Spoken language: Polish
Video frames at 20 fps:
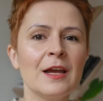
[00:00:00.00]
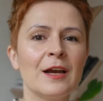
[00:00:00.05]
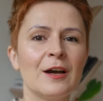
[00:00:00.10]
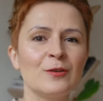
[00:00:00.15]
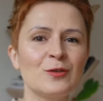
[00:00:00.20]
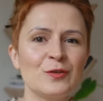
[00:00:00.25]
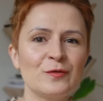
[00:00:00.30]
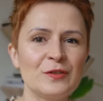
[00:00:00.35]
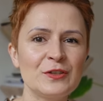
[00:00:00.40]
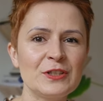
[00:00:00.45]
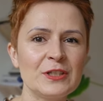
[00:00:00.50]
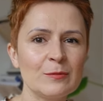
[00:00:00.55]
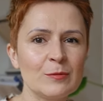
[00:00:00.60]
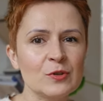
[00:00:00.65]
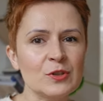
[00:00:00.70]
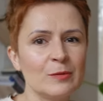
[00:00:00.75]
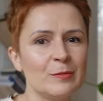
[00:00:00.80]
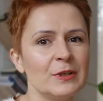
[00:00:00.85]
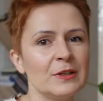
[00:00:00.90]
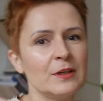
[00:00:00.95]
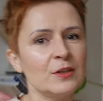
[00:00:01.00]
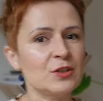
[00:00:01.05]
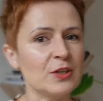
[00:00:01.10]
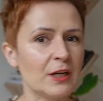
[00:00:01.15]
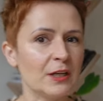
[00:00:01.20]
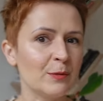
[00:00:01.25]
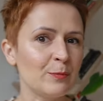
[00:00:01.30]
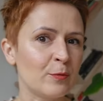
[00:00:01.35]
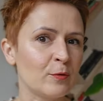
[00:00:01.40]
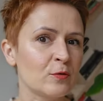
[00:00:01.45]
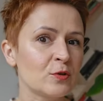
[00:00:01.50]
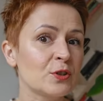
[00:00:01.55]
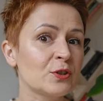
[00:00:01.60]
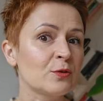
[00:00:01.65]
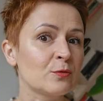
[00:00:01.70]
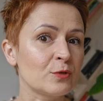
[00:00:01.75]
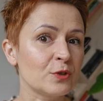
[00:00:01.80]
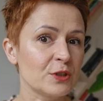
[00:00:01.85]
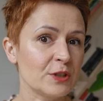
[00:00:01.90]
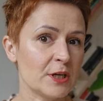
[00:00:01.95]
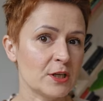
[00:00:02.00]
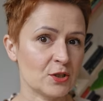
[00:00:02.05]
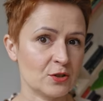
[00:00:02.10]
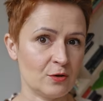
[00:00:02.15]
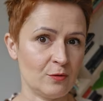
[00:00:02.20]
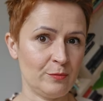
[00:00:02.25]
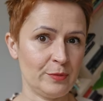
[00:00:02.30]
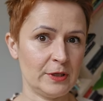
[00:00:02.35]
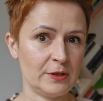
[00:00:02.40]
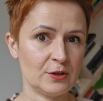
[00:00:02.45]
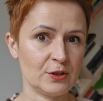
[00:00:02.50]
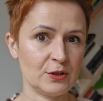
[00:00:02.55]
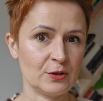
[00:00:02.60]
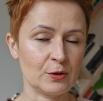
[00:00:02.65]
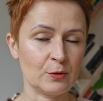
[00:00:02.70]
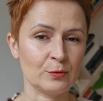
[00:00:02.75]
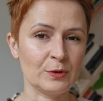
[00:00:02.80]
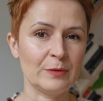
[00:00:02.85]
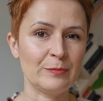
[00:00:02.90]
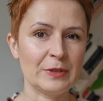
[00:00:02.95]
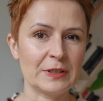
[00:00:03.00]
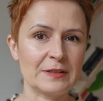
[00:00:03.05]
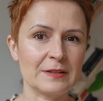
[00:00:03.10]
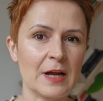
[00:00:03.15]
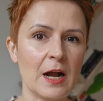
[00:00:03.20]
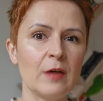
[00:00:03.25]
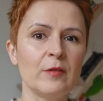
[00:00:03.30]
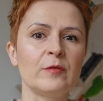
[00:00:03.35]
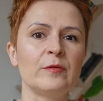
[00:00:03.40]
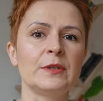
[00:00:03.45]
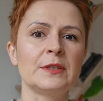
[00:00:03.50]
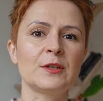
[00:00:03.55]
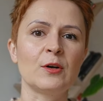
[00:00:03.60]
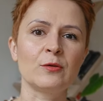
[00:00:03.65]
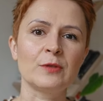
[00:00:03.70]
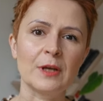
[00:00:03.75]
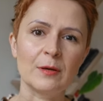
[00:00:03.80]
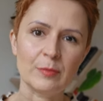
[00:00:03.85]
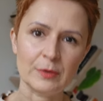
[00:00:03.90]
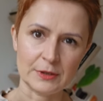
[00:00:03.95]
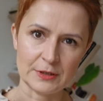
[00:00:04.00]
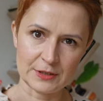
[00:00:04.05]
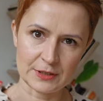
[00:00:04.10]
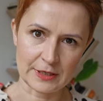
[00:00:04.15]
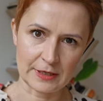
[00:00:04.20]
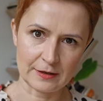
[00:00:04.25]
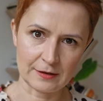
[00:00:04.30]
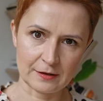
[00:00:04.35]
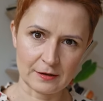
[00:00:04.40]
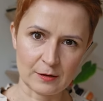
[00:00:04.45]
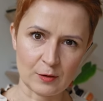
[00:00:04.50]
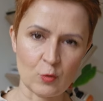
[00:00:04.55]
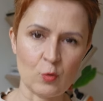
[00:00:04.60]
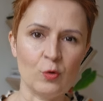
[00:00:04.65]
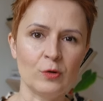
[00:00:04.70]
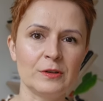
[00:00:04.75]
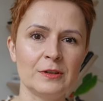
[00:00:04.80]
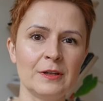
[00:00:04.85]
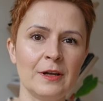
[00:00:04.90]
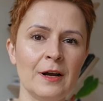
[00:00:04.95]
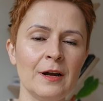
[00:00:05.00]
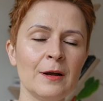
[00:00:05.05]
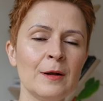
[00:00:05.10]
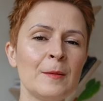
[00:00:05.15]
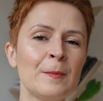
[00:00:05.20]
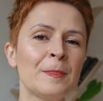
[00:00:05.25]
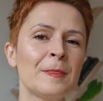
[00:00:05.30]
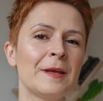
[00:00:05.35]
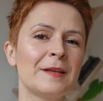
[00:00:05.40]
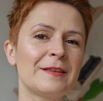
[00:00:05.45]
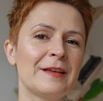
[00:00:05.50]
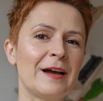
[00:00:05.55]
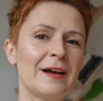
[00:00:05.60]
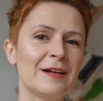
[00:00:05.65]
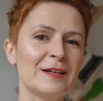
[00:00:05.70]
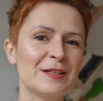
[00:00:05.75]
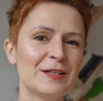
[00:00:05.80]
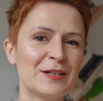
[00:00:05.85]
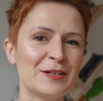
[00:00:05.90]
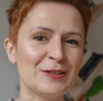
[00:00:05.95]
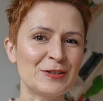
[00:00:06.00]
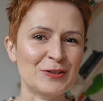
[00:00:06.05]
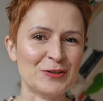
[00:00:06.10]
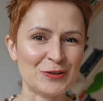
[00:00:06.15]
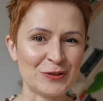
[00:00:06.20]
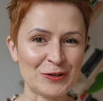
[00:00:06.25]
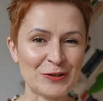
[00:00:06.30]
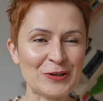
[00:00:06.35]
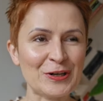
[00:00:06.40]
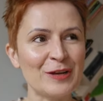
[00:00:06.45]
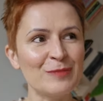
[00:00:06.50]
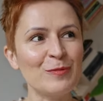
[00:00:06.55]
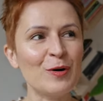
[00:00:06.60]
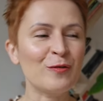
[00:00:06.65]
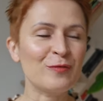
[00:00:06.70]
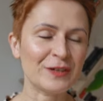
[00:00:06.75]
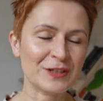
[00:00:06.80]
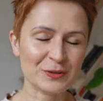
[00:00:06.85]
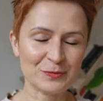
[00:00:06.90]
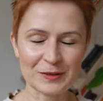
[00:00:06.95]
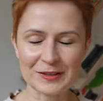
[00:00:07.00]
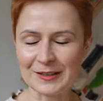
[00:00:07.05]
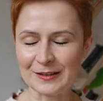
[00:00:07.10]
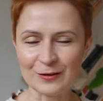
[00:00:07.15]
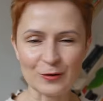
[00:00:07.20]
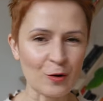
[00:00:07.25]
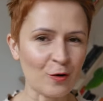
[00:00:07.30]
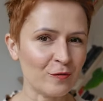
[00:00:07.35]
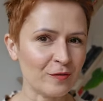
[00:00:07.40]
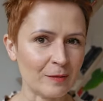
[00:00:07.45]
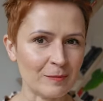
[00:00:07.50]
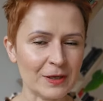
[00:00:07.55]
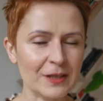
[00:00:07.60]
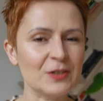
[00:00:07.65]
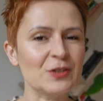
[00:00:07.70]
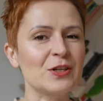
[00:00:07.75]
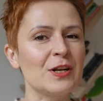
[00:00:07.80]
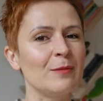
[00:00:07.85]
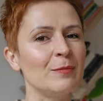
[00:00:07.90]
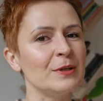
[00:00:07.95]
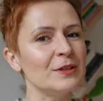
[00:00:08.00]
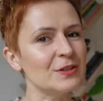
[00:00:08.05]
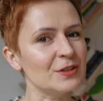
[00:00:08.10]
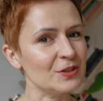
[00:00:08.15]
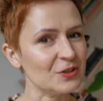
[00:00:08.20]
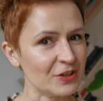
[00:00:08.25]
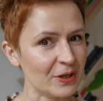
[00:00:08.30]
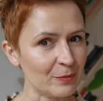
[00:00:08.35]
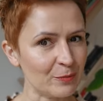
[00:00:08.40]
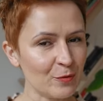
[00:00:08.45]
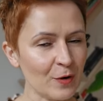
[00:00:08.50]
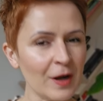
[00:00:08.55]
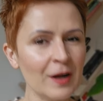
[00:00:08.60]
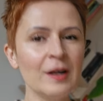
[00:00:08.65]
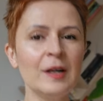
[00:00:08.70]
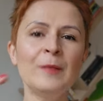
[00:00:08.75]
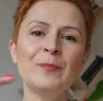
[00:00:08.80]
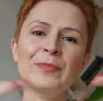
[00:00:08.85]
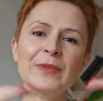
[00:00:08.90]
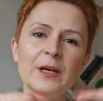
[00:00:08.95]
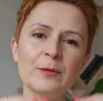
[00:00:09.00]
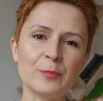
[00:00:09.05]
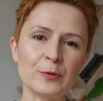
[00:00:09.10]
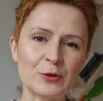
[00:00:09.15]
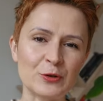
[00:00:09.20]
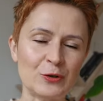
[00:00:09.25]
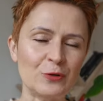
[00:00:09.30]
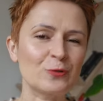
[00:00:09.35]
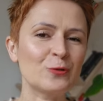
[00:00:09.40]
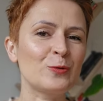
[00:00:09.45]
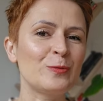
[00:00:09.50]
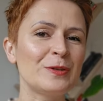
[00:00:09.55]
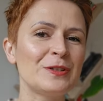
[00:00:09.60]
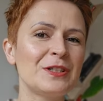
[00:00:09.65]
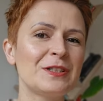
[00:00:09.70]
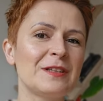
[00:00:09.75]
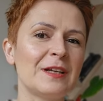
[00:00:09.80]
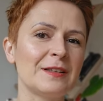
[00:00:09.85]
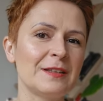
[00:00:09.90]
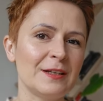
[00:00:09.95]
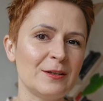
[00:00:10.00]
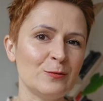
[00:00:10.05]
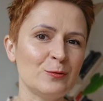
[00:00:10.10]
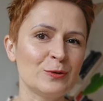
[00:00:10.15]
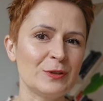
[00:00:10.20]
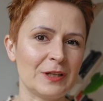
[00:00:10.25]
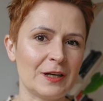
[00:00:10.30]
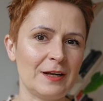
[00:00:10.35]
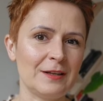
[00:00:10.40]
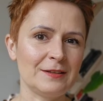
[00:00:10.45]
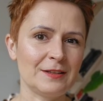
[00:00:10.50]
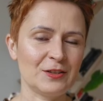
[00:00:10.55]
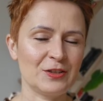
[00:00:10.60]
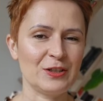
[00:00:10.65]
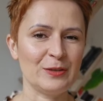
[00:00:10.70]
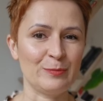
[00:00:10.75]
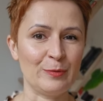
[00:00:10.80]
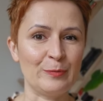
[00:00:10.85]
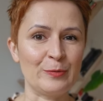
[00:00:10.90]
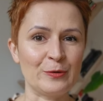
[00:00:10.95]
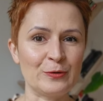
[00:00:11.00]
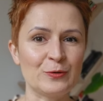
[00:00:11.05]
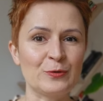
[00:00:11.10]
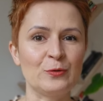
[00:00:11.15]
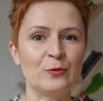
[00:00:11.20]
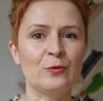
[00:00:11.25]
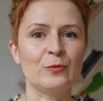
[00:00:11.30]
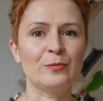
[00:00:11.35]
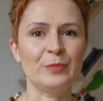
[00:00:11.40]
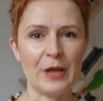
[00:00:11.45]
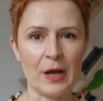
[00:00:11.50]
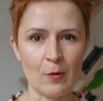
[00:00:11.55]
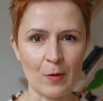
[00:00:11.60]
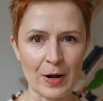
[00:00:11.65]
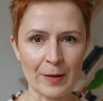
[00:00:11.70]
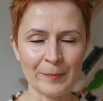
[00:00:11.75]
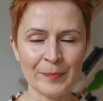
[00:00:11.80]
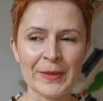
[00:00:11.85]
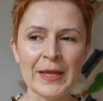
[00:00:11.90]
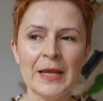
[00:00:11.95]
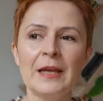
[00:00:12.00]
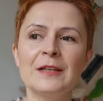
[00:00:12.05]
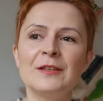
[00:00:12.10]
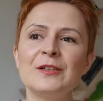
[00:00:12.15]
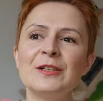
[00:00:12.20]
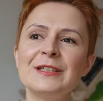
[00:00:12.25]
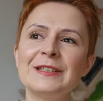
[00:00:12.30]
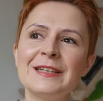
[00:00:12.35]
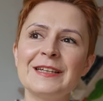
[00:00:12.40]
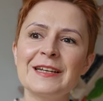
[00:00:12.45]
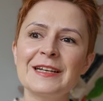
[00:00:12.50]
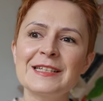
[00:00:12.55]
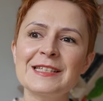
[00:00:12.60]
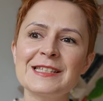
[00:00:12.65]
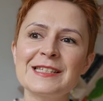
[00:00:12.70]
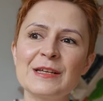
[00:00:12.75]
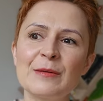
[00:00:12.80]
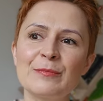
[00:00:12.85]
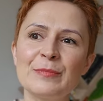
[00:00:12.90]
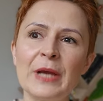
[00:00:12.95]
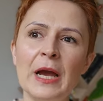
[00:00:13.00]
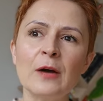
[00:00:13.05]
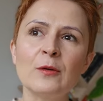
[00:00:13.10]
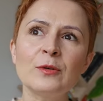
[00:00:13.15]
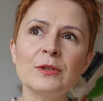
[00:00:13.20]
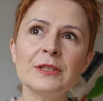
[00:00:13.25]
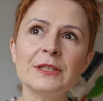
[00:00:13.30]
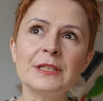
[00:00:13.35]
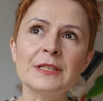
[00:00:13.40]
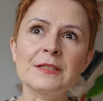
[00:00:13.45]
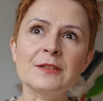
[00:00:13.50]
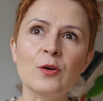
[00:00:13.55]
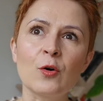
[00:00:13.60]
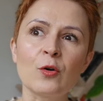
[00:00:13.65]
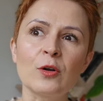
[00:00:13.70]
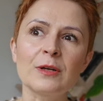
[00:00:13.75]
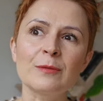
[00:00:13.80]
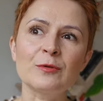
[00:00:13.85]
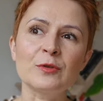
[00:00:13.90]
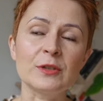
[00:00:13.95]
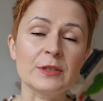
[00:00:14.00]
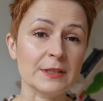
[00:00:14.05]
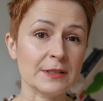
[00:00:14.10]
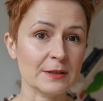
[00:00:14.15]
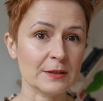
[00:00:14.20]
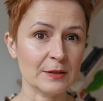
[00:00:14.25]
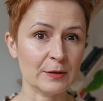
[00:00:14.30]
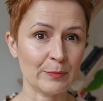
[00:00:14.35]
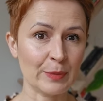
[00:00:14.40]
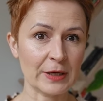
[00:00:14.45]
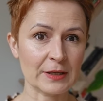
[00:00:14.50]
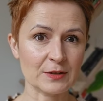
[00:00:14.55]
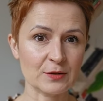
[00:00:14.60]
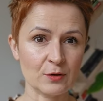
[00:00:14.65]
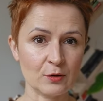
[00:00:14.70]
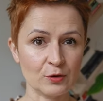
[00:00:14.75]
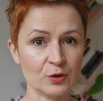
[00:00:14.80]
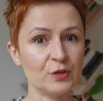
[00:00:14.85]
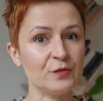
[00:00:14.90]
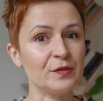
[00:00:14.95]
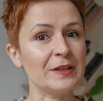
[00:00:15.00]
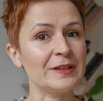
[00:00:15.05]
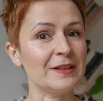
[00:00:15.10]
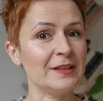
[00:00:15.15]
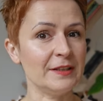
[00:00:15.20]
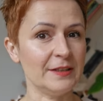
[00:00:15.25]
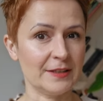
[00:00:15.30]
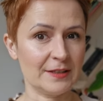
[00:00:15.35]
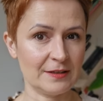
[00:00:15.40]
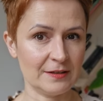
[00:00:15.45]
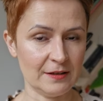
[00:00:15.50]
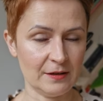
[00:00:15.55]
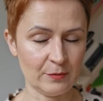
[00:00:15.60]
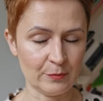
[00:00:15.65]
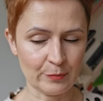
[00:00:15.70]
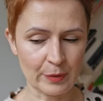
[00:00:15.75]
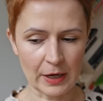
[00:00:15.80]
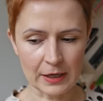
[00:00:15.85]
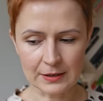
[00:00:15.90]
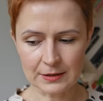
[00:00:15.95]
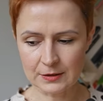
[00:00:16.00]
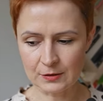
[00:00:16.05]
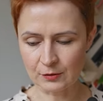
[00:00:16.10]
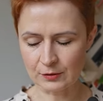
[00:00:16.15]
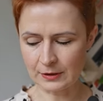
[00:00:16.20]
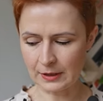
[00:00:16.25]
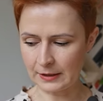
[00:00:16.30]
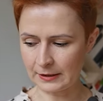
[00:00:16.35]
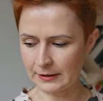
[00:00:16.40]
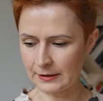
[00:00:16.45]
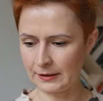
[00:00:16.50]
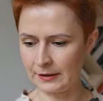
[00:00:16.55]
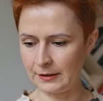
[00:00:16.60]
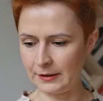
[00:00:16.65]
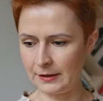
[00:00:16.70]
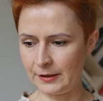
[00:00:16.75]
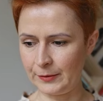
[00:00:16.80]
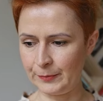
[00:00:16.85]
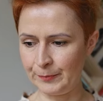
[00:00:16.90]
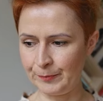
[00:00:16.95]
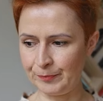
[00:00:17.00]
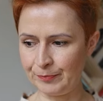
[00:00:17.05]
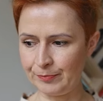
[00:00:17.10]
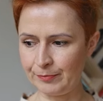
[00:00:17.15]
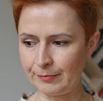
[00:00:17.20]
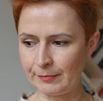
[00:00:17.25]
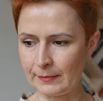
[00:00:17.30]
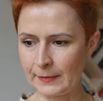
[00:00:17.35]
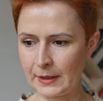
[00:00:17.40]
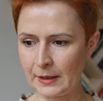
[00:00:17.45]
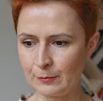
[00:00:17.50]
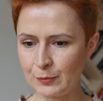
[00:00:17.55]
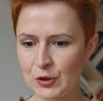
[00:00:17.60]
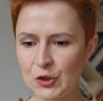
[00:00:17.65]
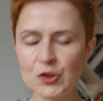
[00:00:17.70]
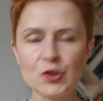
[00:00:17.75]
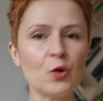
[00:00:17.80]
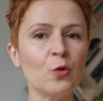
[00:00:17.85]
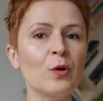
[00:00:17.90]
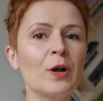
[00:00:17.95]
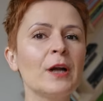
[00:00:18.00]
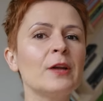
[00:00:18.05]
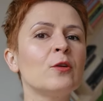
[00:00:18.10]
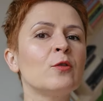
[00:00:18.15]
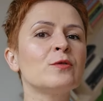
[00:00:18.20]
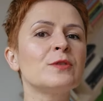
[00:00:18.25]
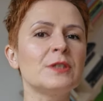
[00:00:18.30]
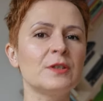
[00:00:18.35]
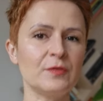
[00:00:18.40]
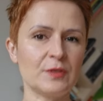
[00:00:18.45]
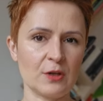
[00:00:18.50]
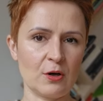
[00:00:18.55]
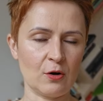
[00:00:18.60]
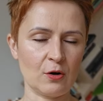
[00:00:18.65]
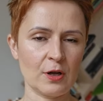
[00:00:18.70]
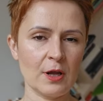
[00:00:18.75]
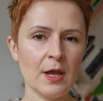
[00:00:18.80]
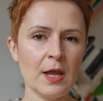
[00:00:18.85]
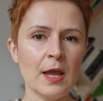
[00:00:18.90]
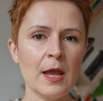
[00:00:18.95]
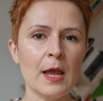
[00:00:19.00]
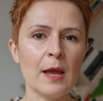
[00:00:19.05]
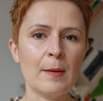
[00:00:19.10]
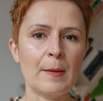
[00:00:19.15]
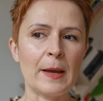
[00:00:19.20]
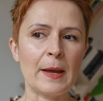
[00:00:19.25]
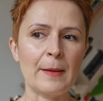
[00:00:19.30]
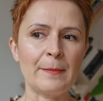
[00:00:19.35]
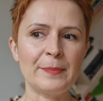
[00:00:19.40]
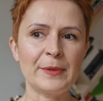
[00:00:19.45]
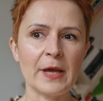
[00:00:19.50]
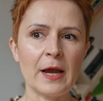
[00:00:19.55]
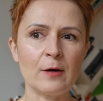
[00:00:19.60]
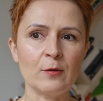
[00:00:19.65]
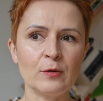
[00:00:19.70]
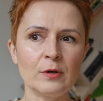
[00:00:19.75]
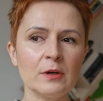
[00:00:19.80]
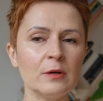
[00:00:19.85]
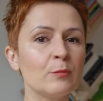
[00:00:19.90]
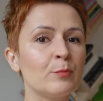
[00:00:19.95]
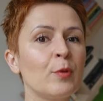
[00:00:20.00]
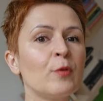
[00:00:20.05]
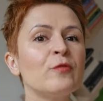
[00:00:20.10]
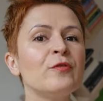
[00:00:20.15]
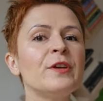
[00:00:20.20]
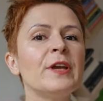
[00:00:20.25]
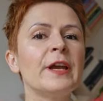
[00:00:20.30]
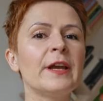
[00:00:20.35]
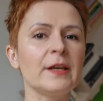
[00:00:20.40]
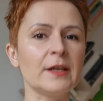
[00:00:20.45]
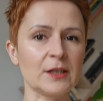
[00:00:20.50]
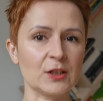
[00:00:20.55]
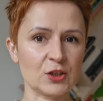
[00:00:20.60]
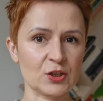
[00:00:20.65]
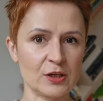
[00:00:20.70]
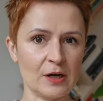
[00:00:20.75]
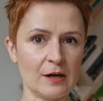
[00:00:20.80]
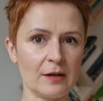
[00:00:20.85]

Oczywiście możemy na szali położyć tą śnieżną biel, czyli tą niebieskałą, więc ona będzie chłodna ta e, kremowa, śmietankowa, mleczna będzie ciepła, no a po środku będzie ta neutralna, czyli po prostu biała. No i teraz biały jest kolorem, który jest bardzo świetlisty, bardzo taki mm, przyciągający wzrok. E, biały powiększa,